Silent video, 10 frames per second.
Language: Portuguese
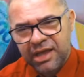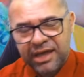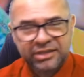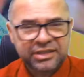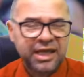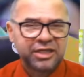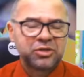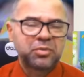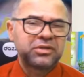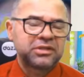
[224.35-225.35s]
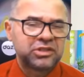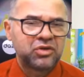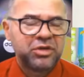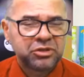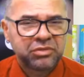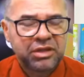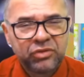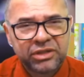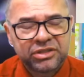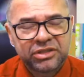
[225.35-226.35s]
Essa regra de proteção mesmo, tem
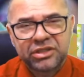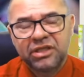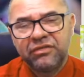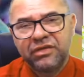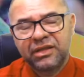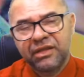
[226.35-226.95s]
muita gente que deveria